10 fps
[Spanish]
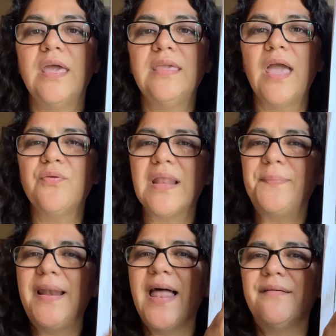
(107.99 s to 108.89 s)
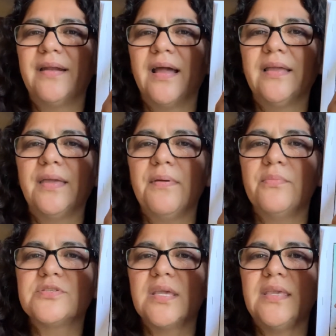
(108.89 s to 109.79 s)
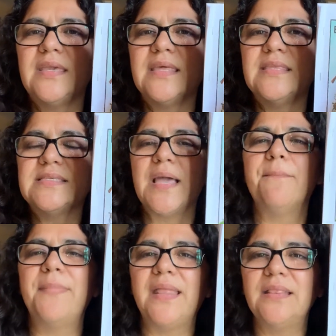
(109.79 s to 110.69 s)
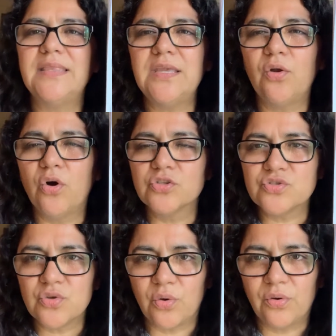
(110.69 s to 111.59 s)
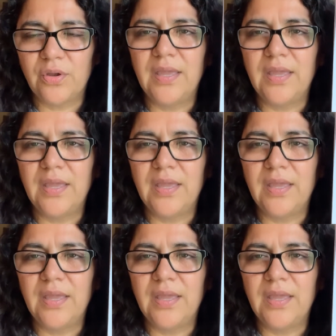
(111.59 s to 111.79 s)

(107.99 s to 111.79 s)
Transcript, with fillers: Y hay una palabra que vemos aquí que dice mentiroso.